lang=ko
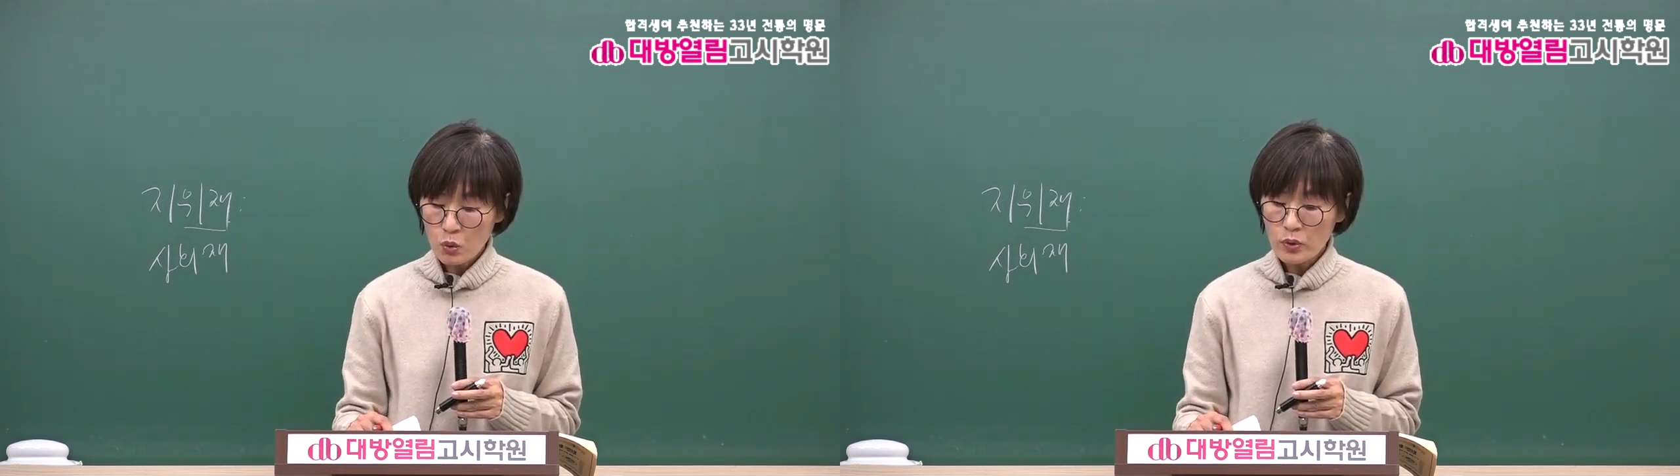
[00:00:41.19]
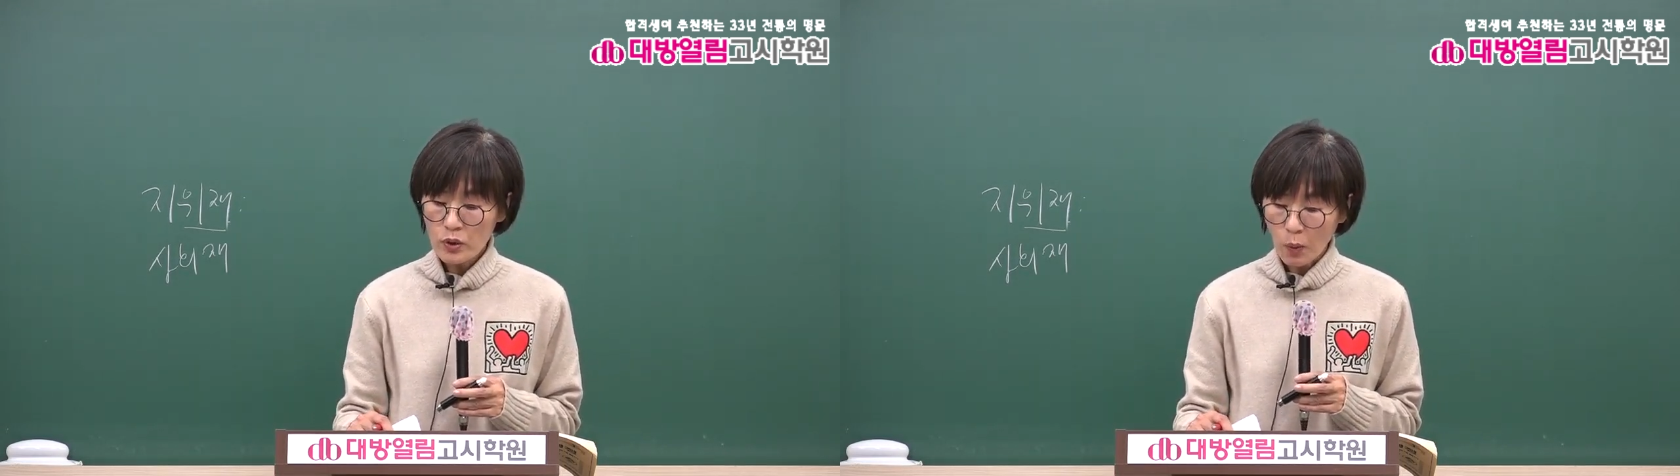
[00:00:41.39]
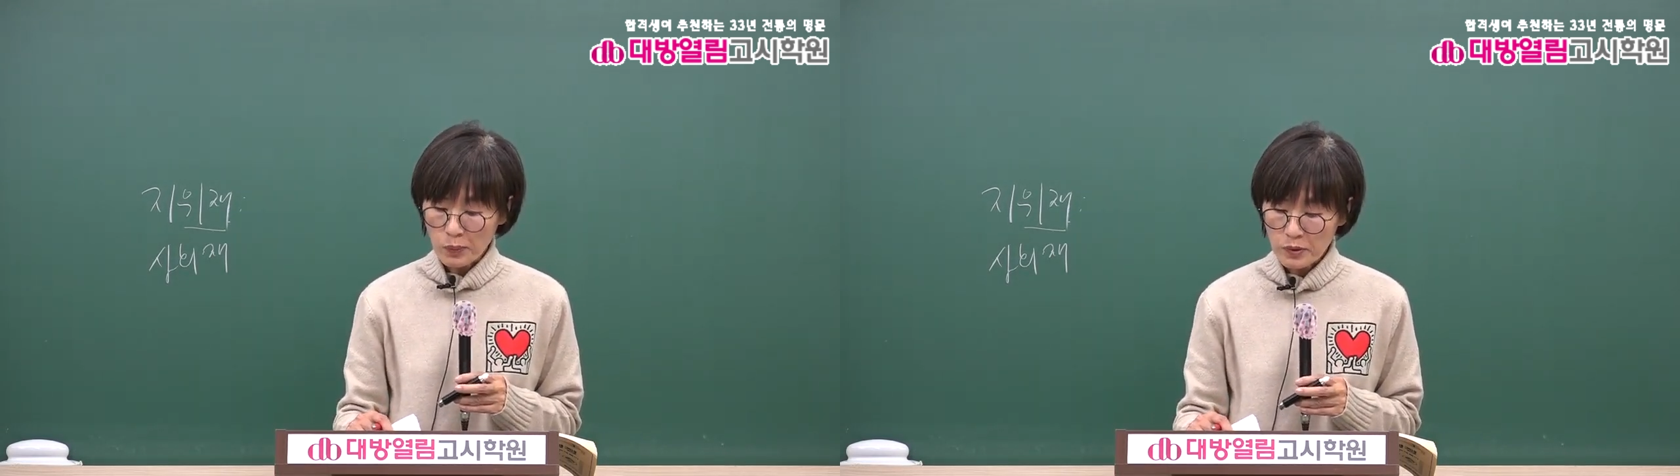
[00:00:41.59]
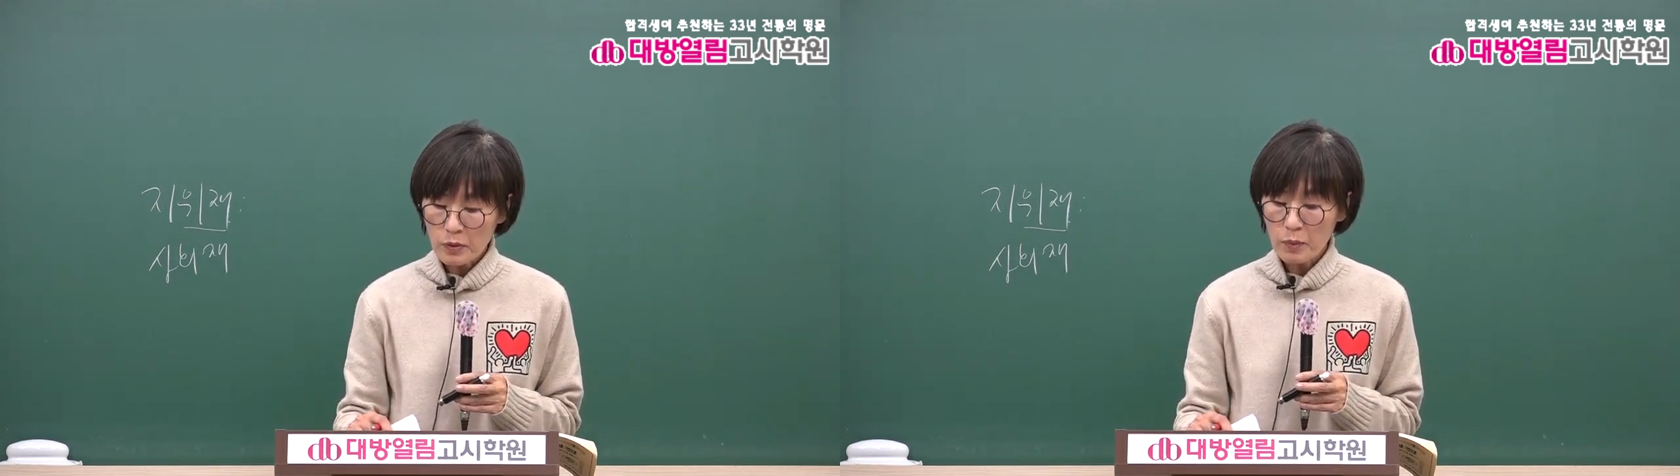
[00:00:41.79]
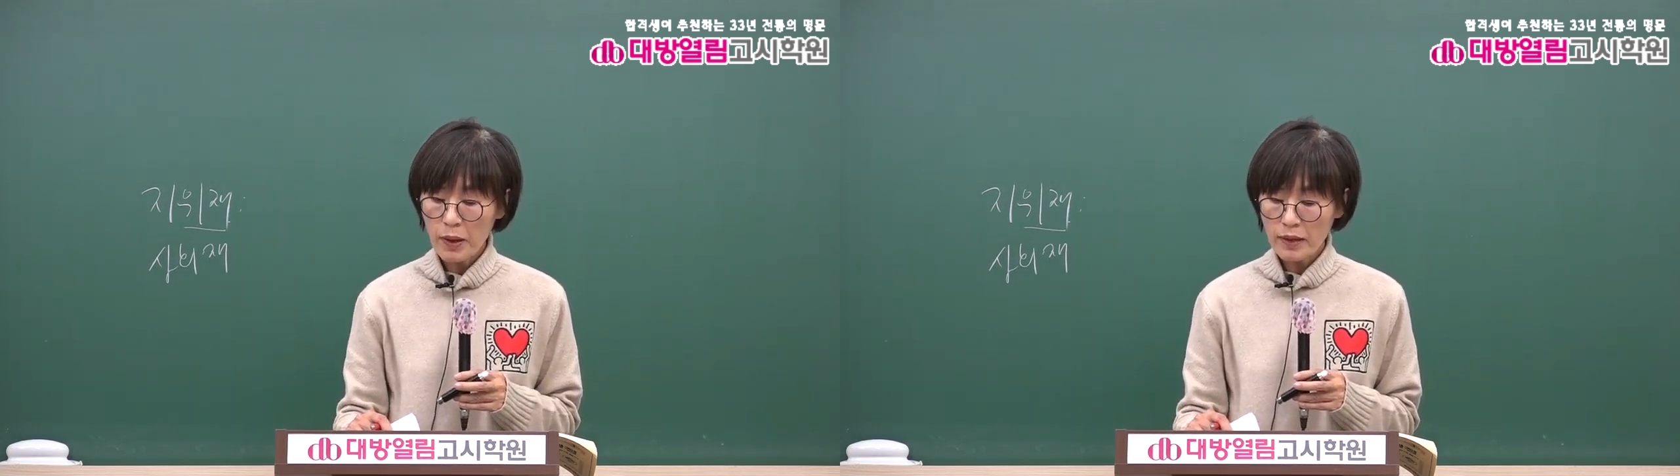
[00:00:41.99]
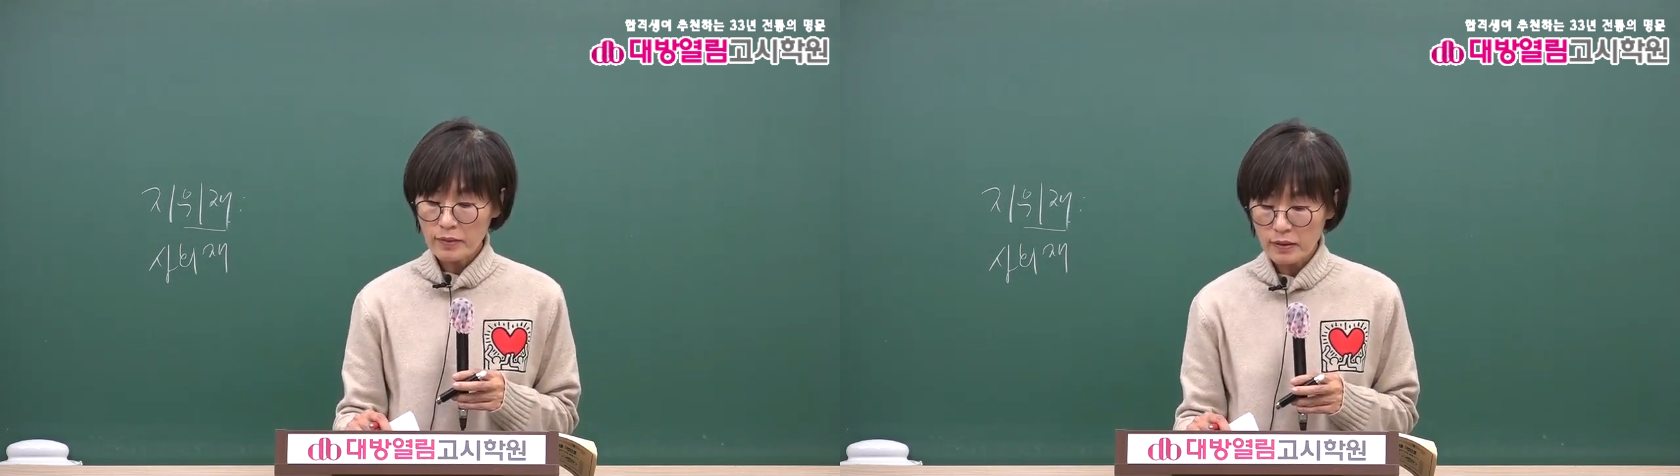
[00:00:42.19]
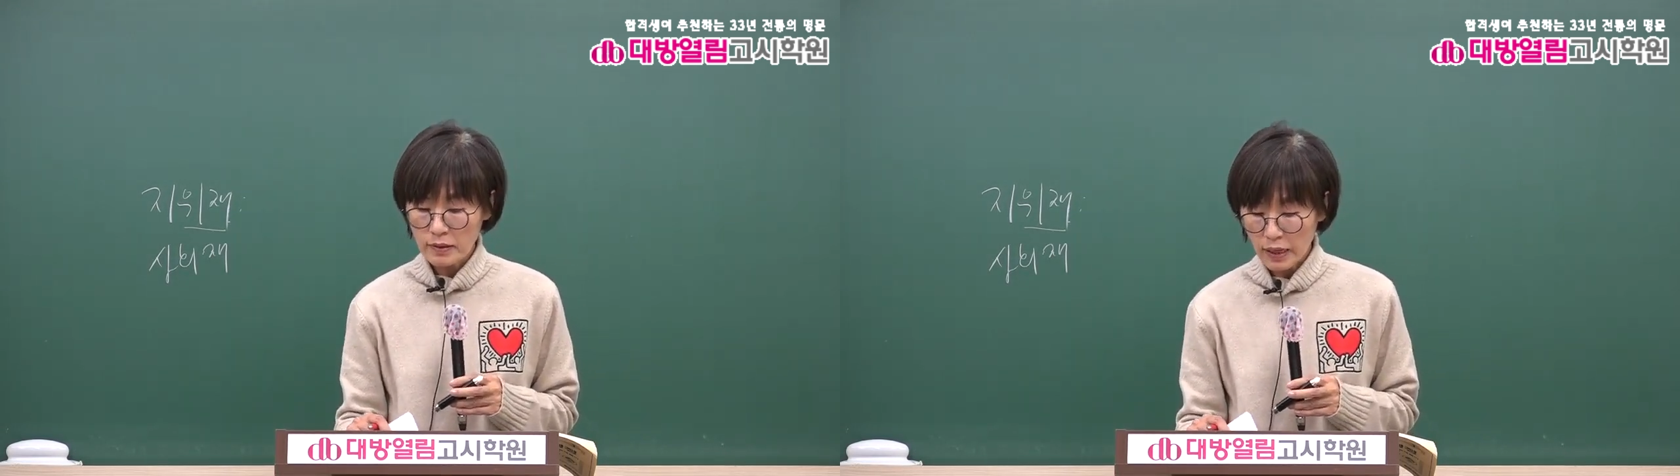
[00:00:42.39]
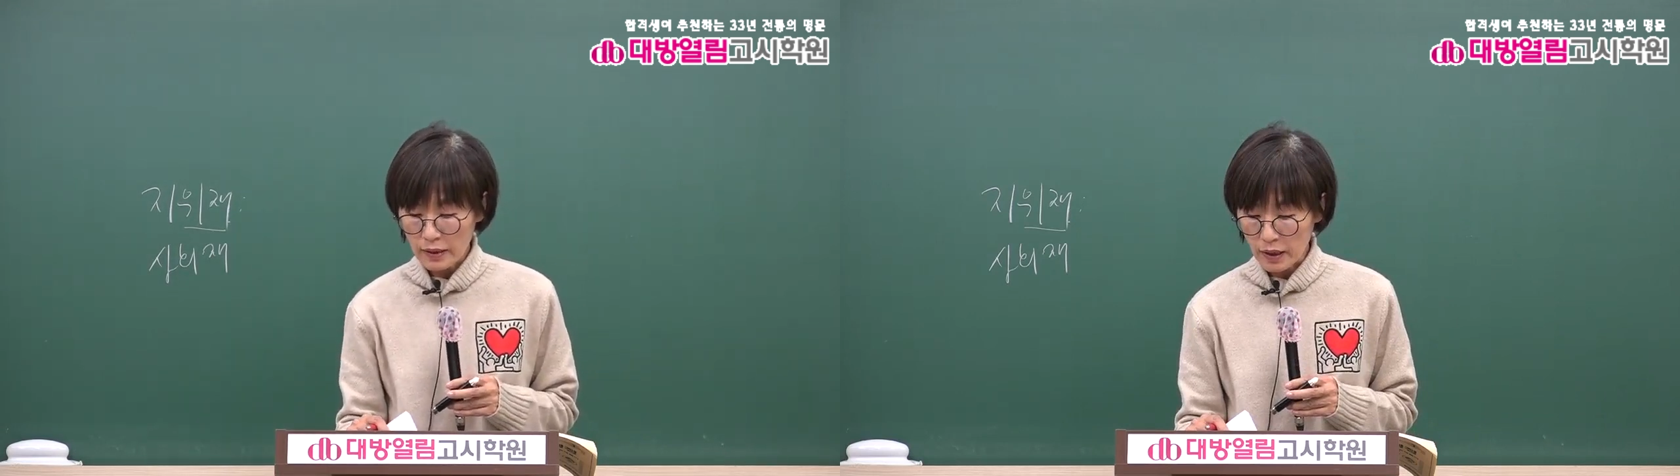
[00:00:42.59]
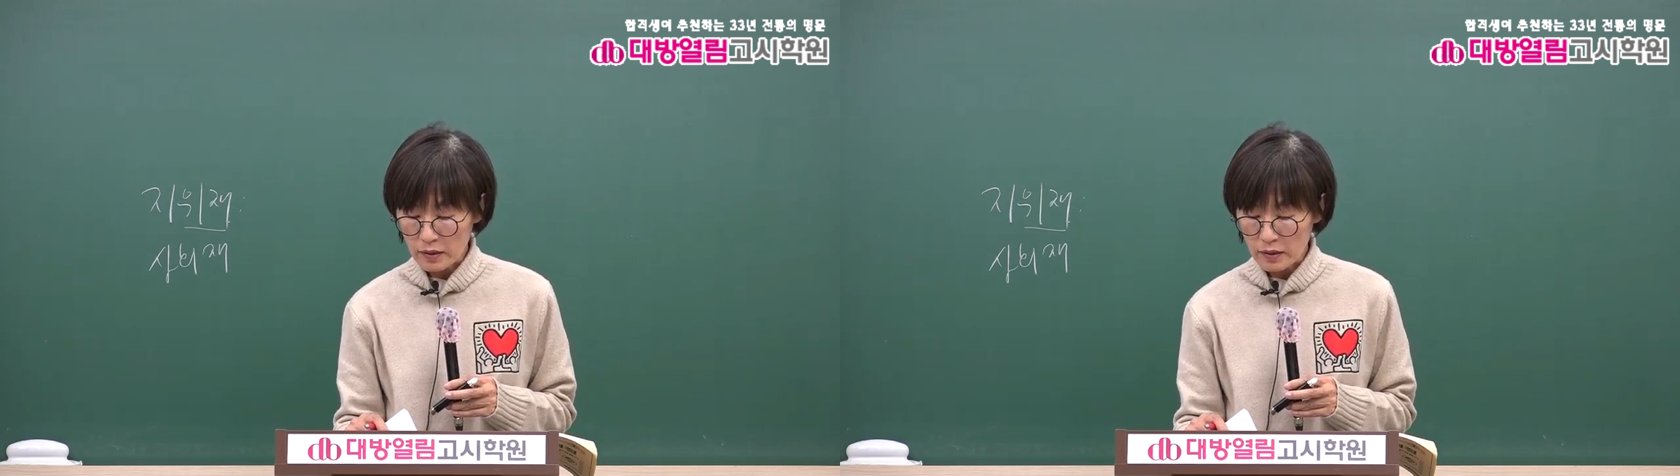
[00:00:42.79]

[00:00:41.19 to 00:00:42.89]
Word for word: 돈이 없으면 배제를 당해.